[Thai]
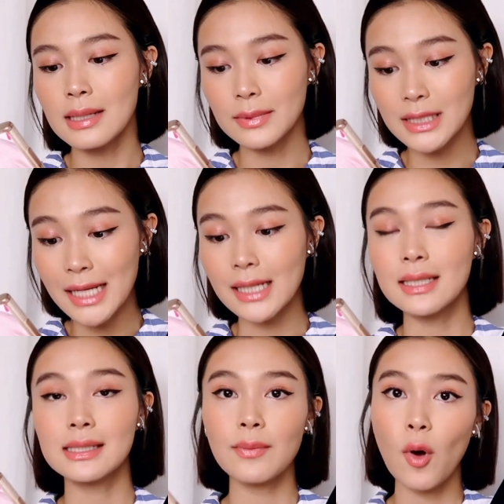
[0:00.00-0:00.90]
14
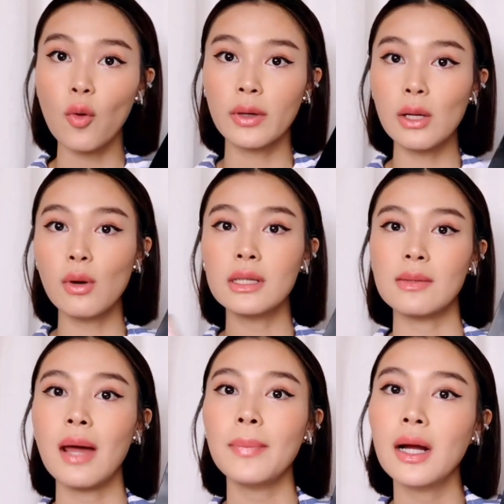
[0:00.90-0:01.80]
ถึง16 นิ้วเรา
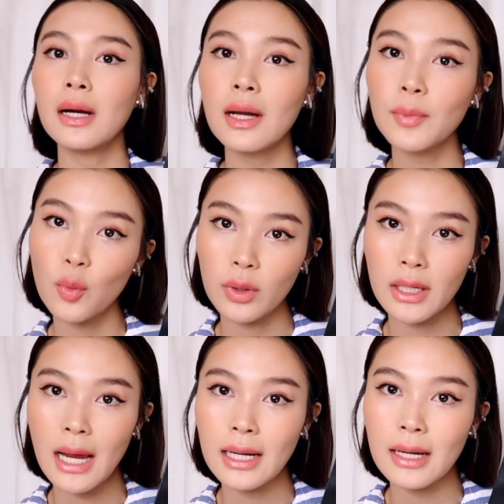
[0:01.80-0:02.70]
สามารถไปเคลือบถุงนี้
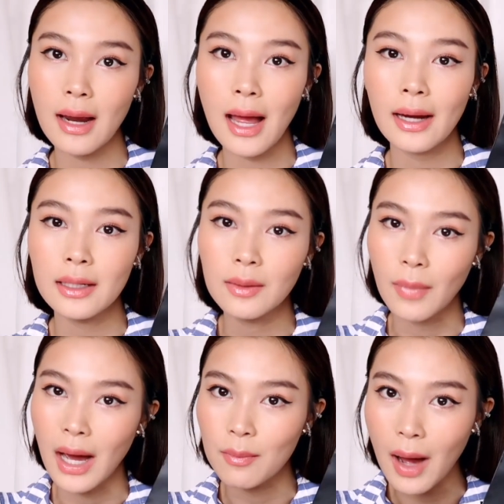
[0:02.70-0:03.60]
ได้ในราคา
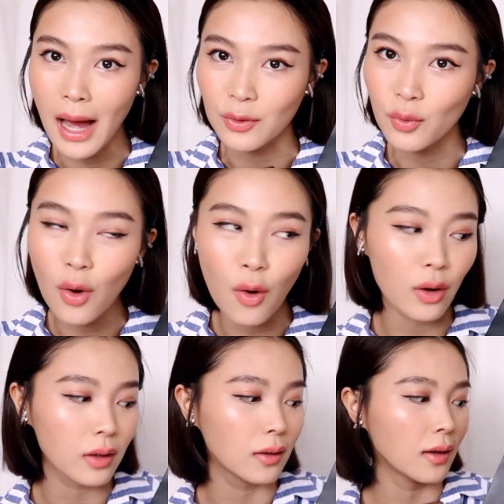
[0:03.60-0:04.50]
1,000 บาททุกค
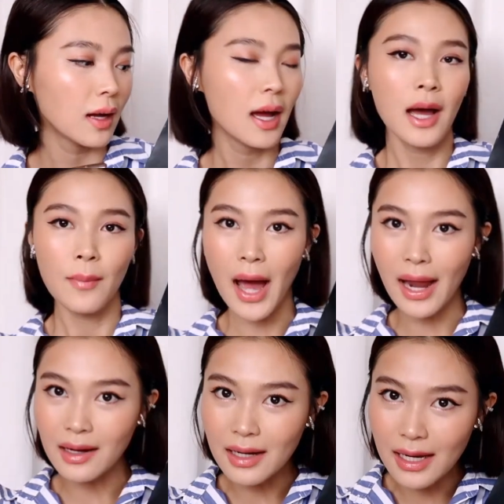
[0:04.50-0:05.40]
นพั
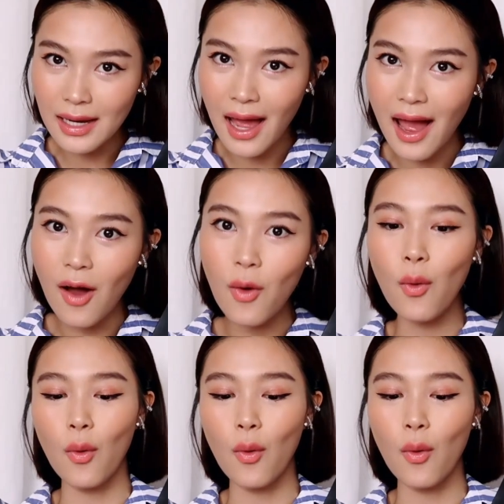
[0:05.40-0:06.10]
นเดียว